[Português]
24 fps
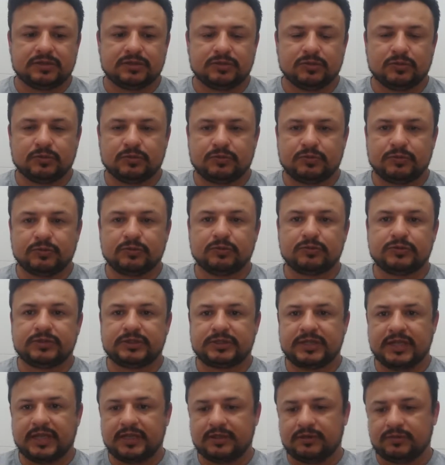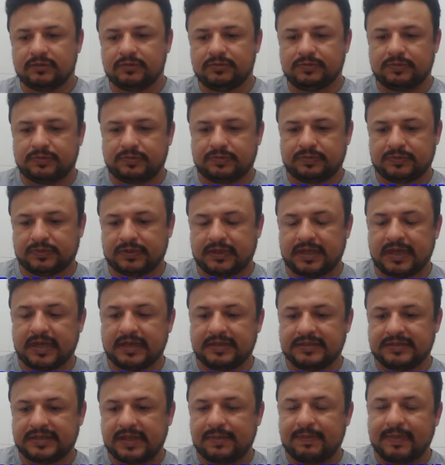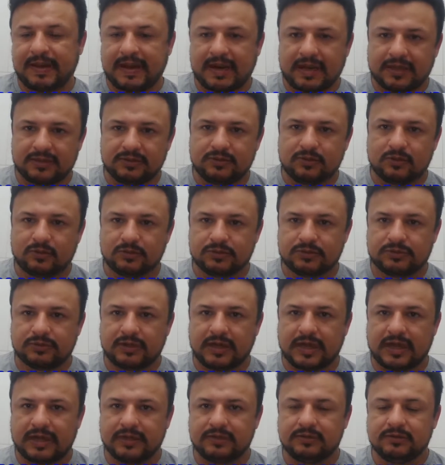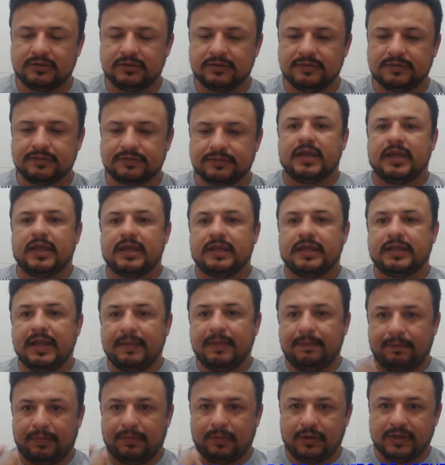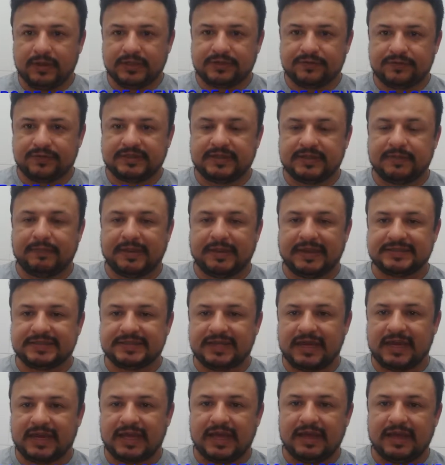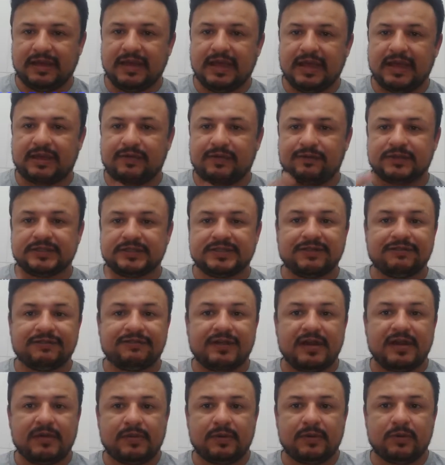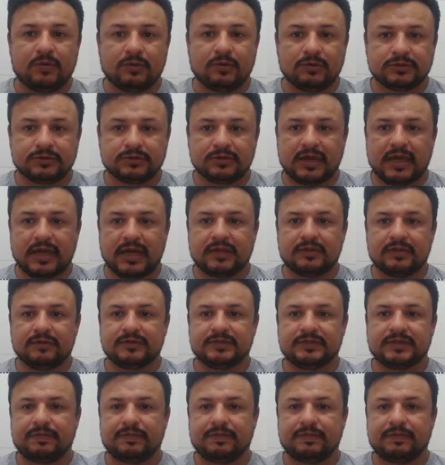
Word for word: num, num centro que é separado do consulado e depois que você passa lá, é que você vai para o consulado.